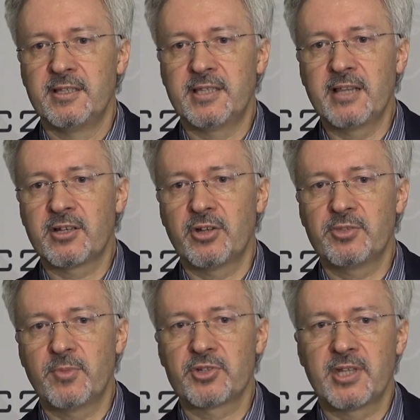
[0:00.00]
Ten
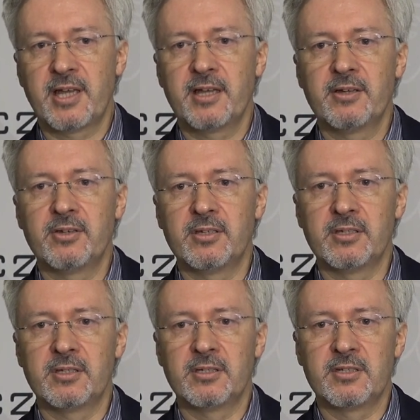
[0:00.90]
kod można
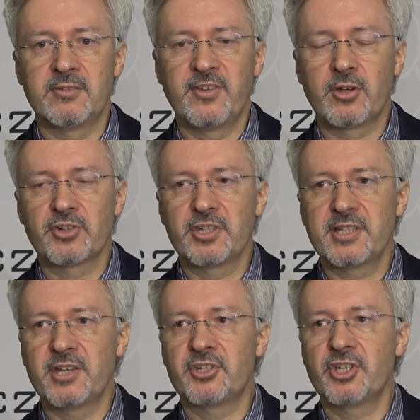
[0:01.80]
y,
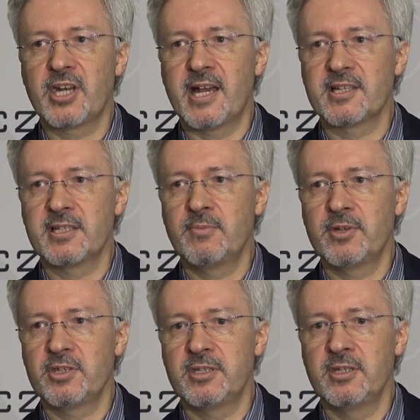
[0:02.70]
wykorzystać trzy razy,
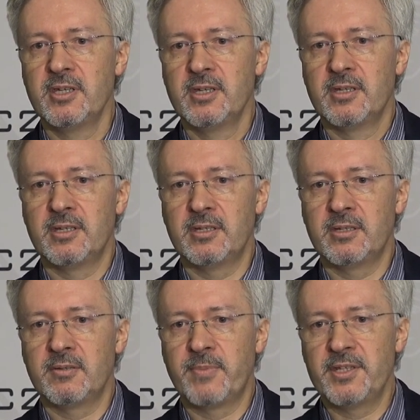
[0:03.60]
bo jeśli
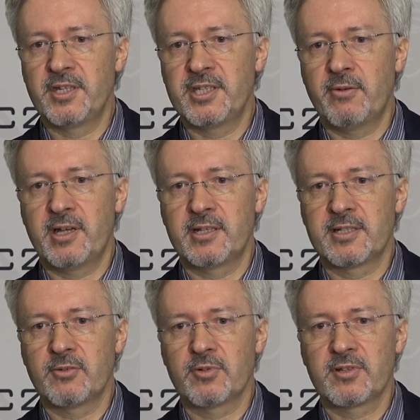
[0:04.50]
y, będzie chciała
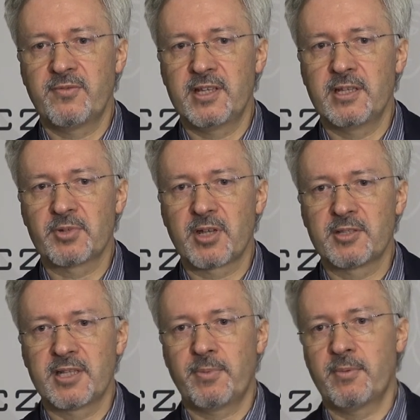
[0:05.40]
zagłosować na
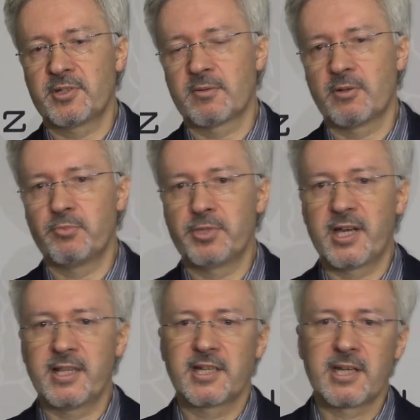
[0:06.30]
przykład za pomocą
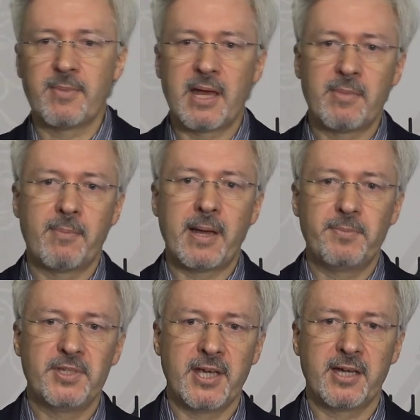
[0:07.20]
komputera nasza mama,
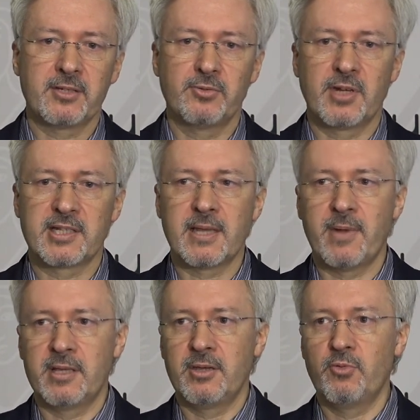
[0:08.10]
babcia, która
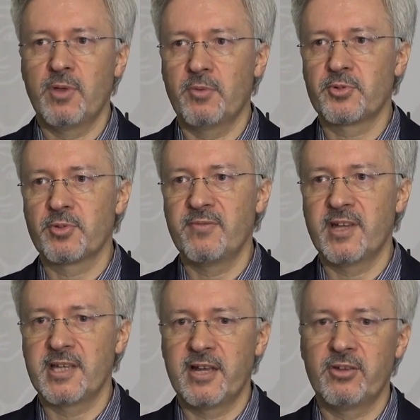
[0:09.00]
sama nie umie
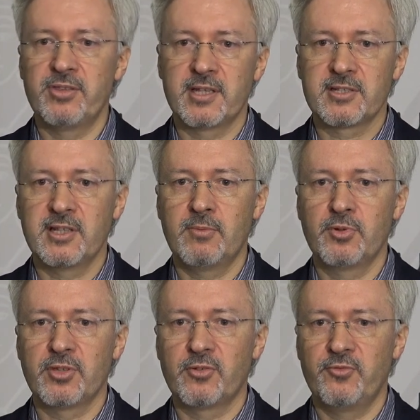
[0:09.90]
obsługiwać, ale od nas z
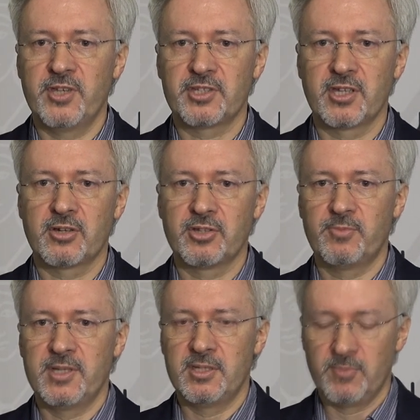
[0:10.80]
domu, to również ten
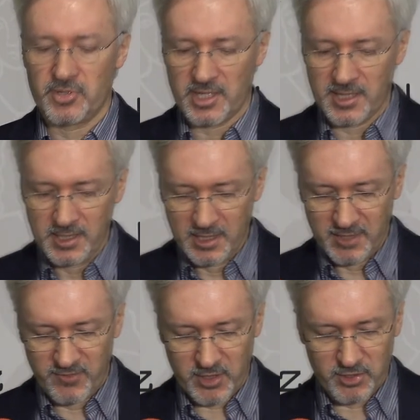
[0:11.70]
kod będzie można
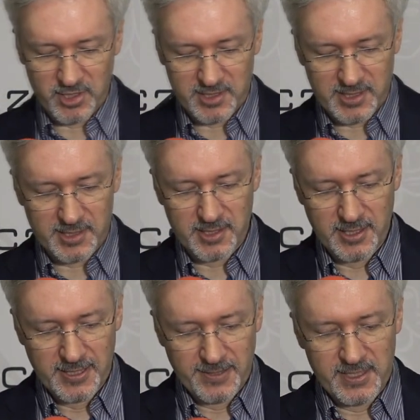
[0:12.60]
wykorzystać.
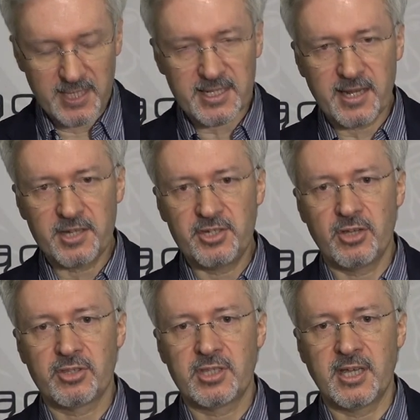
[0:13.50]

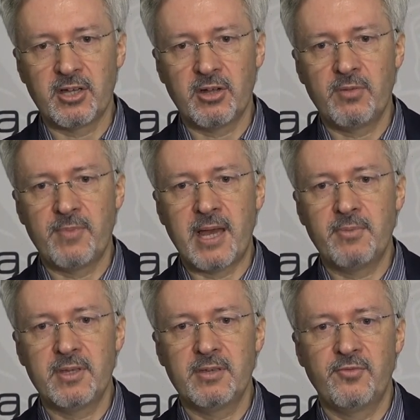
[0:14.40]
Niezależnie od tego
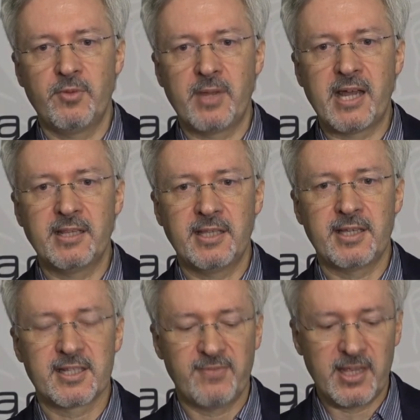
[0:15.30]
mamy wybrane
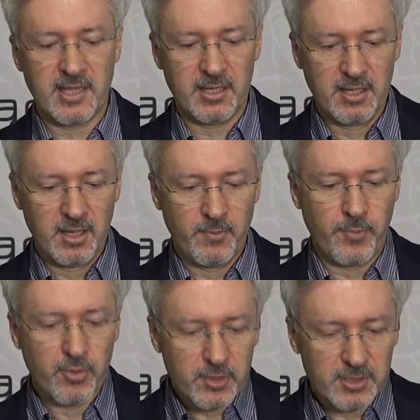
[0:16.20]
tak zwane
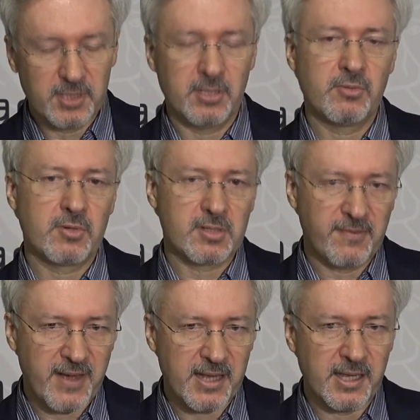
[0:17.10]
punkty do
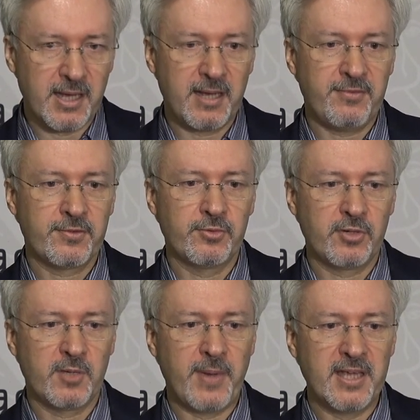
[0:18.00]
głosowania, w
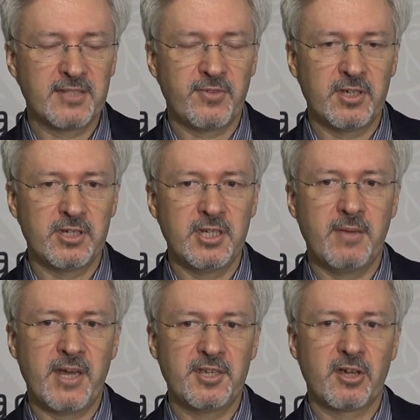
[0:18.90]
których Państwo, jeśli
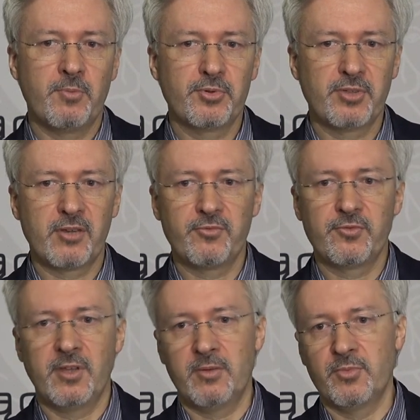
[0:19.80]
nie macie
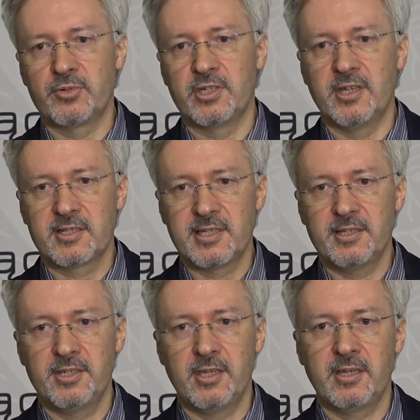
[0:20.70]
komputerów w domu, czy nie
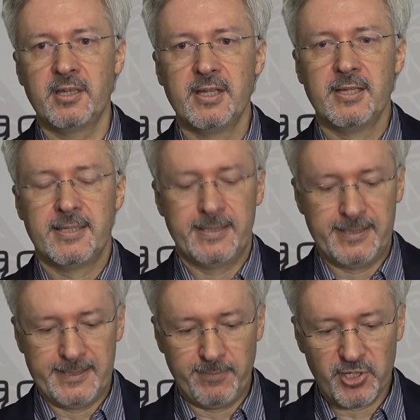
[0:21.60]
chcecie,
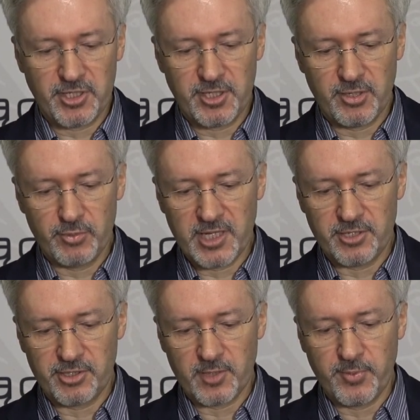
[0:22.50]
y, możecie się
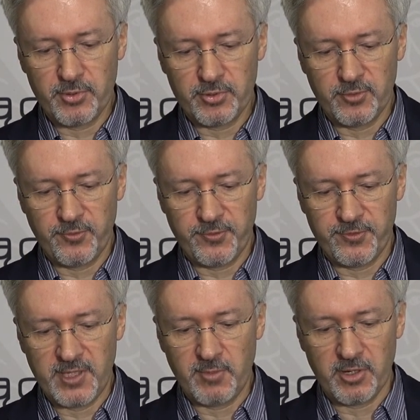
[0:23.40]
udać do tych
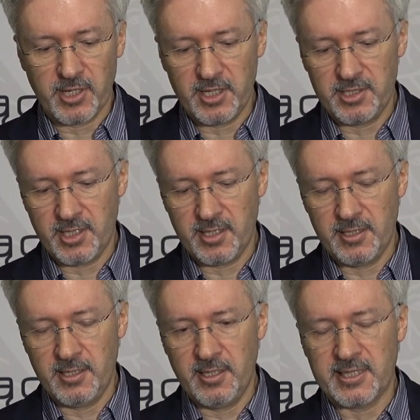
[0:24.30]
punktów w tym okresie
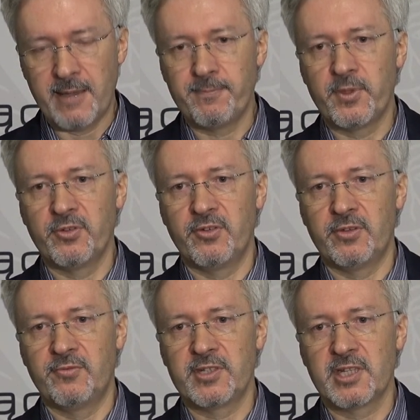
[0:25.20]
i tam
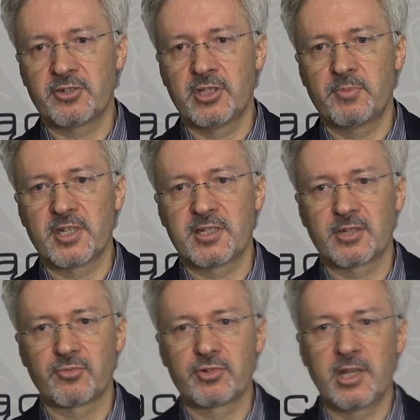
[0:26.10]
y, wyznaczony przez
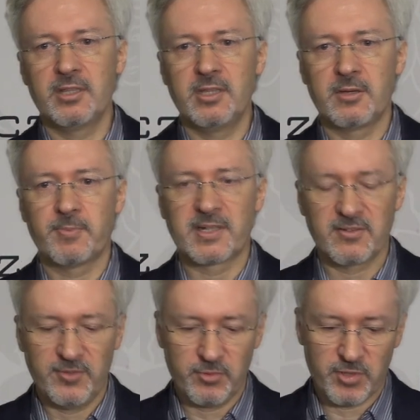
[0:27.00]
nas urzędnik,
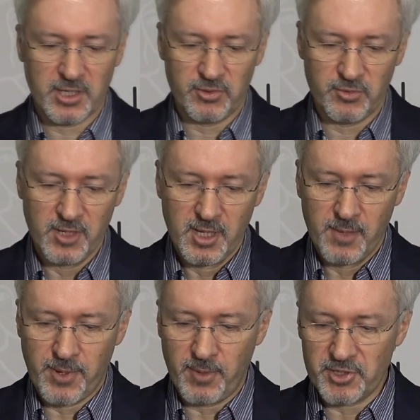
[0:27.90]
pracownik urzędu
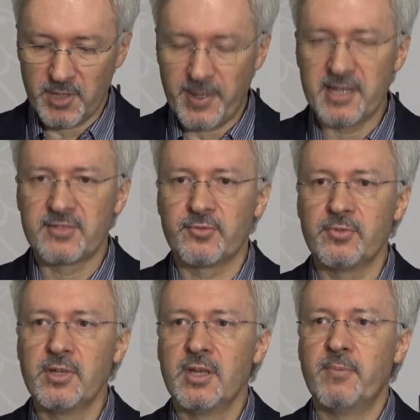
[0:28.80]
pomoże
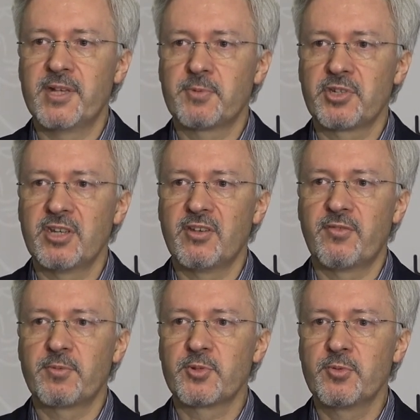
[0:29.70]
Państwu bezpośrednio
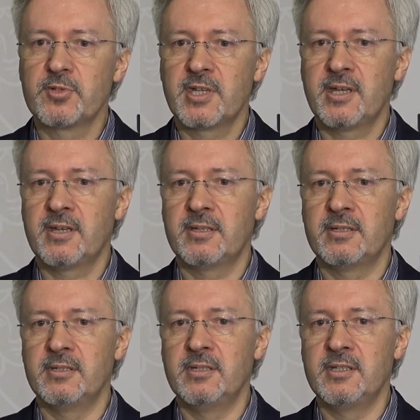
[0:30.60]
w obsłudze
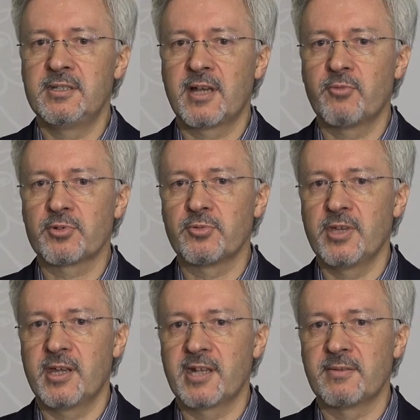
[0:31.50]
y, i
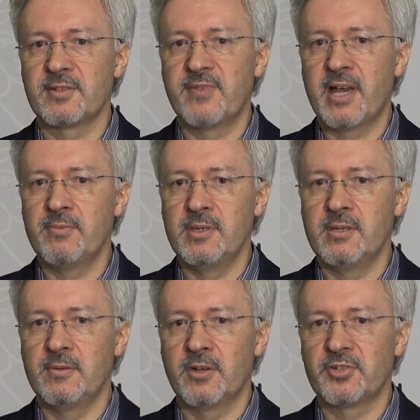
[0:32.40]
zagłosuje razem z
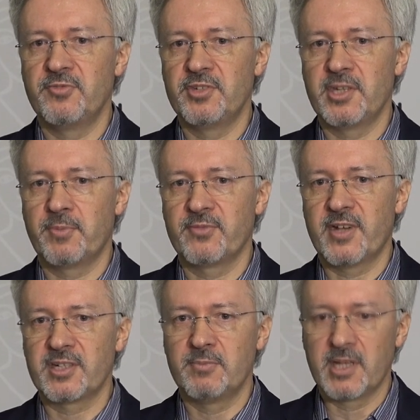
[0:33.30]
Wami, oczywiście pod
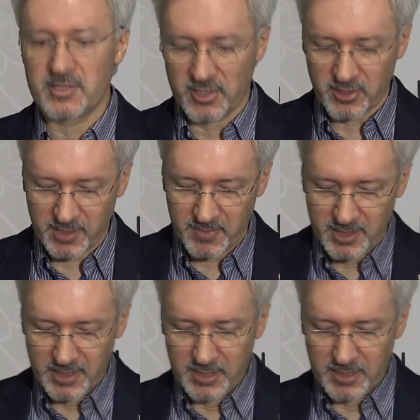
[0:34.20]
Waszym nadzorem.